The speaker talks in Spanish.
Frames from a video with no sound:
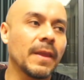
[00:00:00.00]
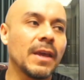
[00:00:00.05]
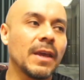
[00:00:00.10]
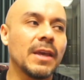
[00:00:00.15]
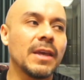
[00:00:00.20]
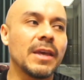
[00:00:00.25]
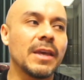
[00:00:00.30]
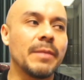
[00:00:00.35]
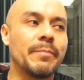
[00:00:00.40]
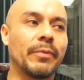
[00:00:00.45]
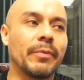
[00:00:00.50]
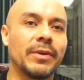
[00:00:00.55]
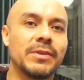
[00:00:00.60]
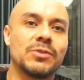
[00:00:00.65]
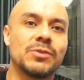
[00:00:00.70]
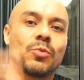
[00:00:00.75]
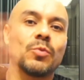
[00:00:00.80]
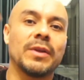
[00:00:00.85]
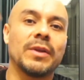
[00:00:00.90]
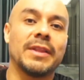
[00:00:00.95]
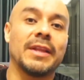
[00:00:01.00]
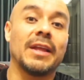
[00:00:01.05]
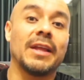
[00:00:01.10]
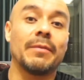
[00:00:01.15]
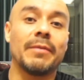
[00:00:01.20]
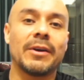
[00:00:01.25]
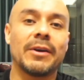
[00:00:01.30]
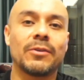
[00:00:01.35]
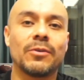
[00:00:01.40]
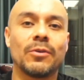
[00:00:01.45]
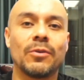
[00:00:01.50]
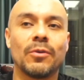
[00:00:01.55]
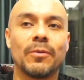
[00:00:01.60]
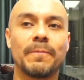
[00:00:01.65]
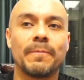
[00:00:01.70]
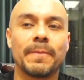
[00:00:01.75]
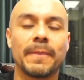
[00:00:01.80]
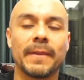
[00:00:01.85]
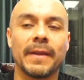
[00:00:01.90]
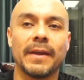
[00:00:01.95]
y pones tu cuenta de
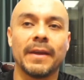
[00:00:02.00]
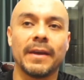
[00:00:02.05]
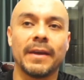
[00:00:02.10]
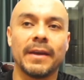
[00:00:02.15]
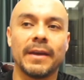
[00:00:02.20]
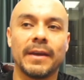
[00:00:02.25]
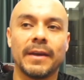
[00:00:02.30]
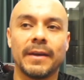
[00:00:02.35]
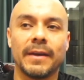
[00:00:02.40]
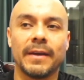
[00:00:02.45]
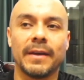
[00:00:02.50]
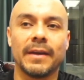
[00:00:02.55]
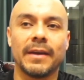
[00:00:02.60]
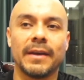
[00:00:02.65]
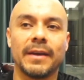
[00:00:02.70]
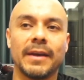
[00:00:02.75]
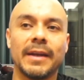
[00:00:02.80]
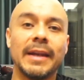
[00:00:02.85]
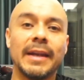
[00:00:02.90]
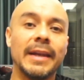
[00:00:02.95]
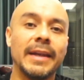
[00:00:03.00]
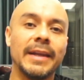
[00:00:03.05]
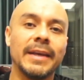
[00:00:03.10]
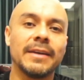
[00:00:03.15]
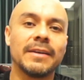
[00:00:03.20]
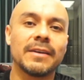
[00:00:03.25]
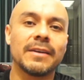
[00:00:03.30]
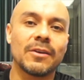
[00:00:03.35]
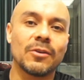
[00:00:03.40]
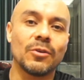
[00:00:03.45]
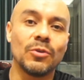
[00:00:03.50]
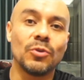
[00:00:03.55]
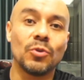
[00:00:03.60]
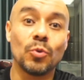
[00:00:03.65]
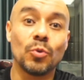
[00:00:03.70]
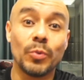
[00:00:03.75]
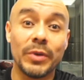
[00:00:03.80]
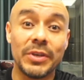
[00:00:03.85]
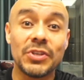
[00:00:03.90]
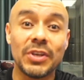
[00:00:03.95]
banco eh, en link con tu
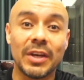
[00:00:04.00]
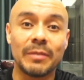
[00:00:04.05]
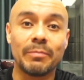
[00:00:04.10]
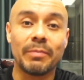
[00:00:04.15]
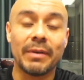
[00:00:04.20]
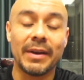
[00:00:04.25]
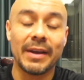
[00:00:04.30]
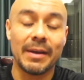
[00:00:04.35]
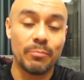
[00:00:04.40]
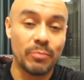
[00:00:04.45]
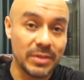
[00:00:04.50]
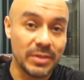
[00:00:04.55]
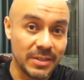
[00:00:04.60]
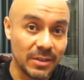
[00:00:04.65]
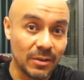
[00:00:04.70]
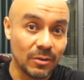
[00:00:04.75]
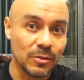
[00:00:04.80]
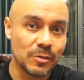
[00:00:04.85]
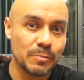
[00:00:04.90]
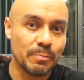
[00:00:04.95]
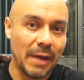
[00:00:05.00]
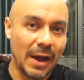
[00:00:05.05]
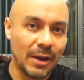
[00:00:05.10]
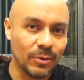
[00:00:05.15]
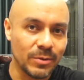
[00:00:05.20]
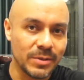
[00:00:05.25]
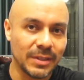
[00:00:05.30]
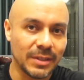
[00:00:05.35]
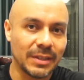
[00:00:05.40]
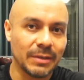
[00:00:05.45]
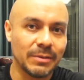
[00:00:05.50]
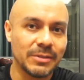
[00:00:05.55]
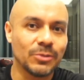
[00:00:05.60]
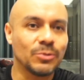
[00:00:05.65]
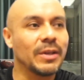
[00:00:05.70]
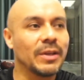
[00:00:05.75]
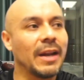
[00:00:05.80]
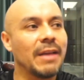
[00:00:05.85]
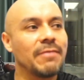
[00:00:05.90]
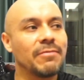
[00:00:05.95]
WeChat para que puedas hacer los pagos a través del
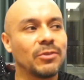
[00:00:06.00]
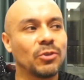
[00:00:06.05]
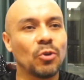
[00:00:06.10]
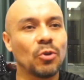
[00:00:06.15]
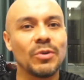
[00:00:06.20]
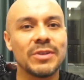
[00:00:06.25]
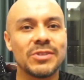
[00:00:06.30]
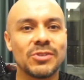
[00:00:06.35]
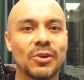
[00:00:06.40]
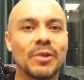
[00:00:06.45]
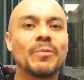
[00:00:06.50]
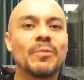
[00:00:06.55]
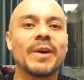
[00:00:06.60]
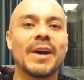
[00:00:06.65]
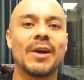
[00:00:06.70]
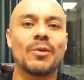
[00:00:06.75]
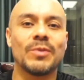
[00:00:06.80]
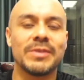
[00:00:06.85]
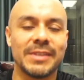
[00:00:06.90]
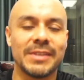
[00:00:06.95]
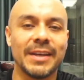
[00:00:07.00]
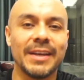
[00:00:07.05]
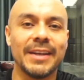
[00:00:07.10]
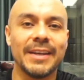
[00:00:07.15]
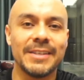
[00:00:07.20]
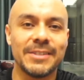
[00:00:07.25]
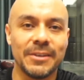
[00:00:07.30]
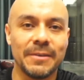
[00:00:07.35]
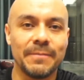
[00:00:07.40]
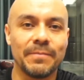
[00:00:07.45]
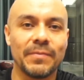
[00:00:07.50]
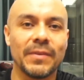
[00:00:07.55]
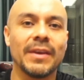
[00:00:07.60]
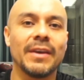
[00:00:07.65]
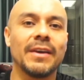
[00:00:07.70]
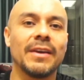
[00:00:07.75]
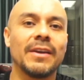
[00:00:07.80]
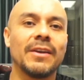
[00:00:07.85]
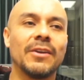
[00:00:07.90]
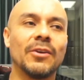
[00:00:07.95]
teléfono. Todo eso como que cuesta de inicio,
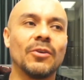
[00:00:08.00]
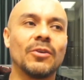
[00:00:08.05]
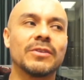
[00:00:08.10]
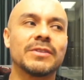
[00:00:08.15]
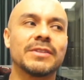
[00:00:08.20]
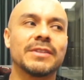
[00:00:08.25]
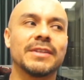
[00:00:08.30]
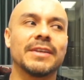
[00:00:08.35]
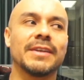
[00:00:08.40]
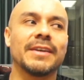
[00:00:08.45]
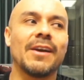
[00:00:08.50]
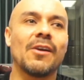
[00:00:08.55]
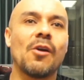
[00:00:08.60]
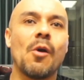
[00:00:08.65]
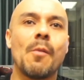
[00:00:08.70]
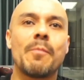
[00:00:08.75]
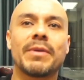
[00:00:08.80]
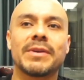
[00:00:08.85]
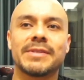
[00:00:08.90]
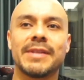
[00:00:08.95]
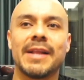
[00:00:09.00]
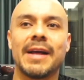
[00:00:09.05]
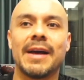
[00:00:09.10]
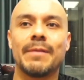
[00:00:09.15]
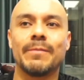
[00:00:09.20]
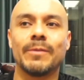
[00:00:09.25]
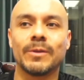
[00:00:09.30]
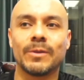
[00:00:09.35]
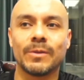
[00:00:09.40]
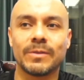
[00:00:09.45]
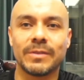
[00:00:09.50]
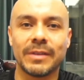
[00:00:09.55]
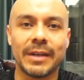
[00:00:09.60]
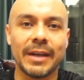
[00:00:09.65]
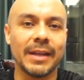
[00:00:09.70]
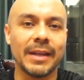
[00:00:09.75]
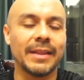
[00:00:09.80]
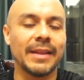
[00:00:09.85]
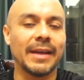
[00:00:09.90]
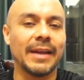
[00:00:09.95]
¿no? O sea, que compras la
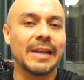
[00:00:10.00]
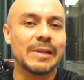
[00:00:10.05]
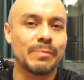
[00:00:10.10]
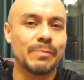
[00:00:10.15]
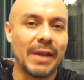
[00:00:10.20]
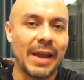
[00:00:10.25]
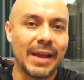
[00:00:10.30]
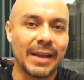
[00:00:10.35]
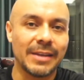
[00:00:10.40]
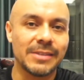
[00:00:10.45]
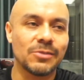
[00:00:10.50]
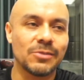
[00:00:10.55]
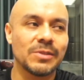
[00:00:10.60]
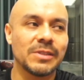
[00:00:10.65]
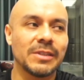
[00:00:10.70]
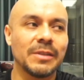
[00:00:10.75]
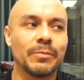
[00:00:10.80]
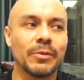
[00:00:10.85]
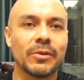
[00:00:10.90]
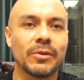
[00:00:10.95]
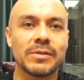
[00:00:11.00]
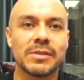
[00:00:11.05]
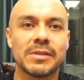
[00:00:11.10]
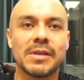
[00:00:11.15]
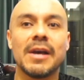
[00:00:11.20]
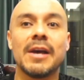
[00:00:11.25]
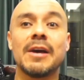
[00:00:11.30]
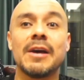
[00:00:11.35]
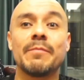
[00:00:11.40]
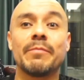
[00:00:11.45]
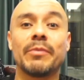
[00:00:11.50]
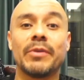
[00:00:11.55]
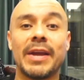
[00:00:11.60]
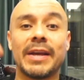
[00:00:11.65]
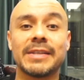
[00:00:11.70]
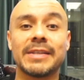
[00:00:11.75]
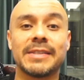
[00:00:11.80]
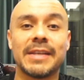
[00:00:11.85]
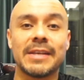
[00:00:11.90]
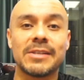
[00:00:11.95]
motocicleta, las placas, todo ese tipo de cosas. Pero ya
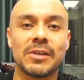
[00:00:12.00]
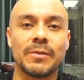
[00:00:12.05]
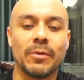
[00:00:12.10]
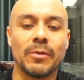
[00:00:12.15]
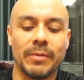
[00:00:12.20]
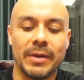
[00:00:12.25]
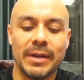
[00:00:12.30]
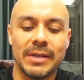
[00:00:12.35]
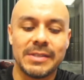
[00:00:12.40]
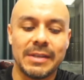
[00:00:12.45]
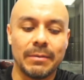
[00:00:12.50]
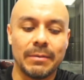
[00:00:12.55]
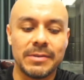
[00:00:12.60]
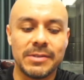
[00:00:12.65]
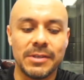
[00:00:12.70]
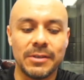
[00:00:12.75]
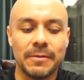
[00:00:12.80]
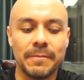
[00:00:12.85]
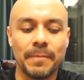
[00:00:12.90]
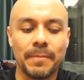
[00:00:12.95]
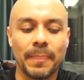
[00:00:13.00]
que estás como bien establecido,